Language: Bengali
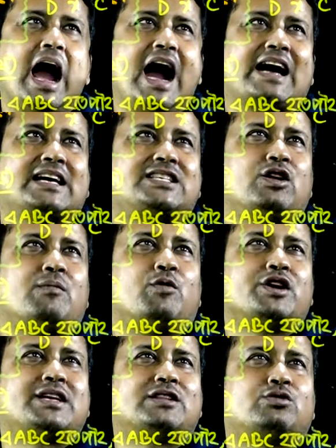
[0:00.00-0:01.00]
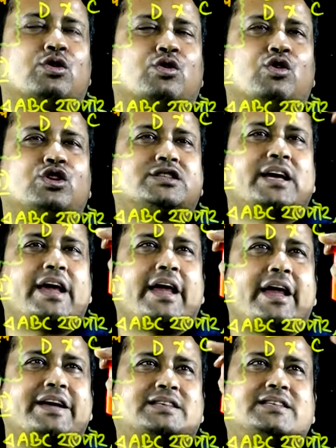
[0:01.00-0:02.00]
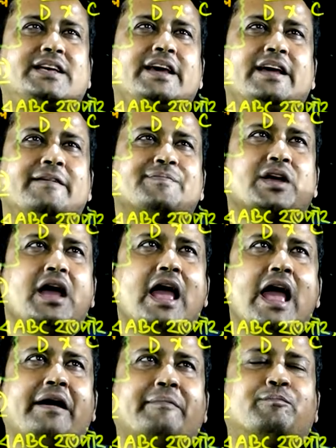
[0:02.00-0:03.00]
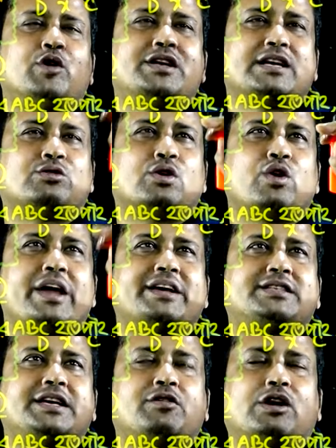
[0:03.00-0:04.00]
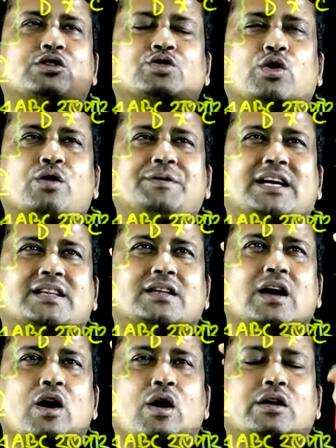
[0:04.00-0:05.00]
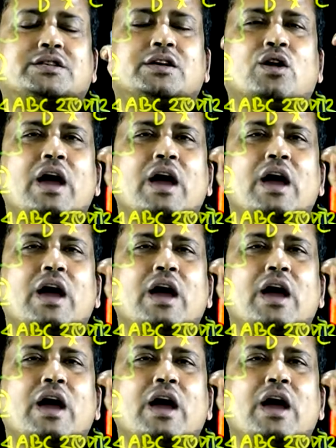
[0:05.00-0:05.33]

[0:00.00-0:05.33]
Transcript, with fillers: আগে ছিল মইটার দৈর্ঘ্য হচ্ছে এসি মইটার দৈর্ঘ্য এসি ইকুয়াল টু ষোলো মিটার ছিল